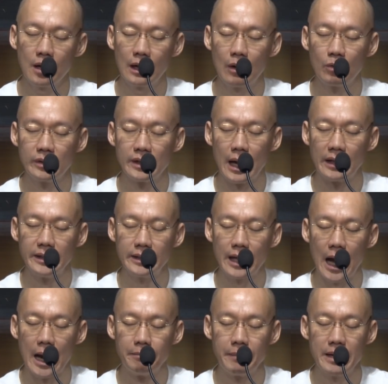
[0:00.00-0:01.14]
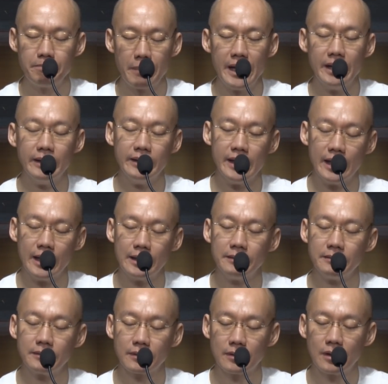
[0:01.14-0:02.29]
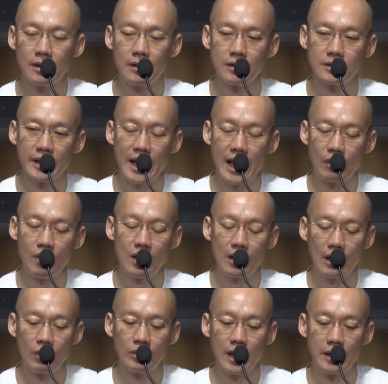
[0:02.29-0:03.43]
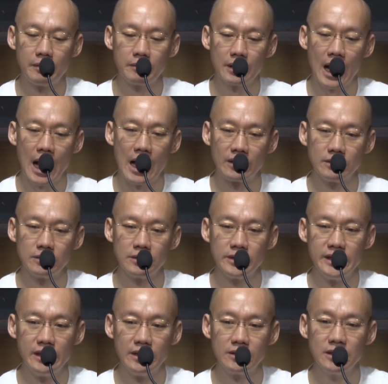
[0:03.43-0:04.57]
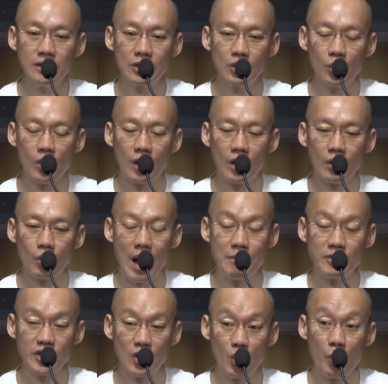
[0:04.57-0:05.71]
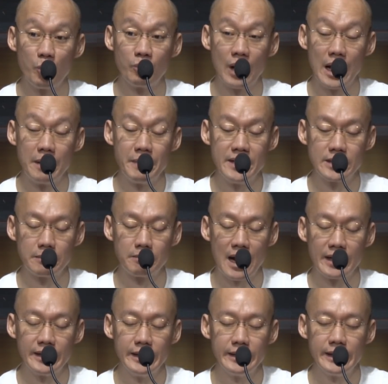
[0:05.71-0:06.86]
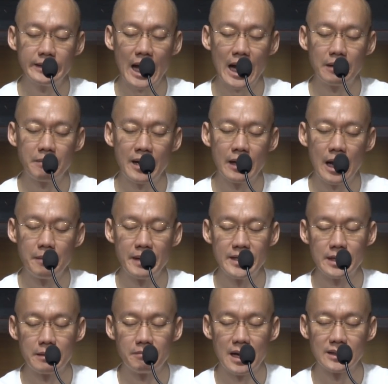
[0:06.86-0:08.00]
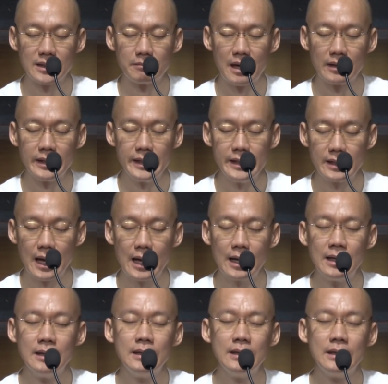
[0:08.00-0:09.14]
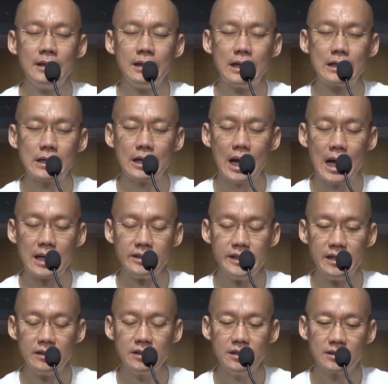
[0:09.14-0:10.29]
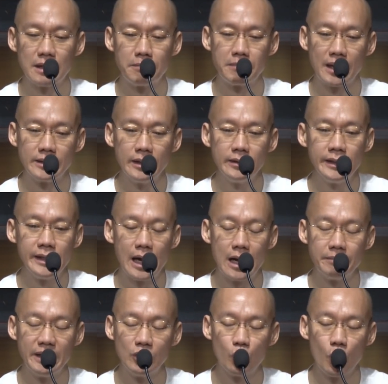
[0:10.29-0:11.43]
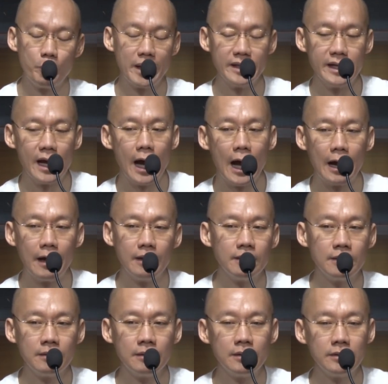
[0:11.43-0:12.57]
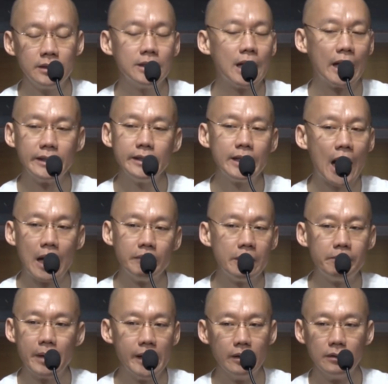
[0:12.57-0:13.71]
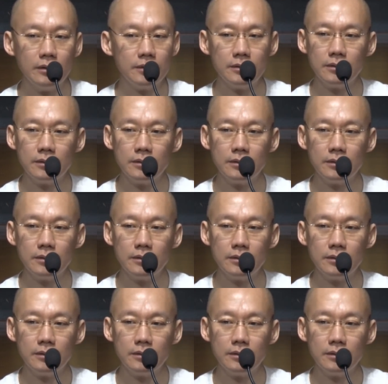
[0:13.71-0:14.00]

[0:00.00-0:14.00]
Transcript: ถ้าเราเนี่ยอธิษฐานไม่เป็นเนี่ยนะก็แสดงว่าเรานั้นขาดเสียซึ่งตัวความสงบอันเป็นสมาธิที่ตั้งมั่น อันเป็นสัมมาสมาธินะ แล้วก็ขาดเสียซึ่งสัมมาทิฏฐิอันเป็นตัวปัญญา จึงอธิษฐานไม่เป็น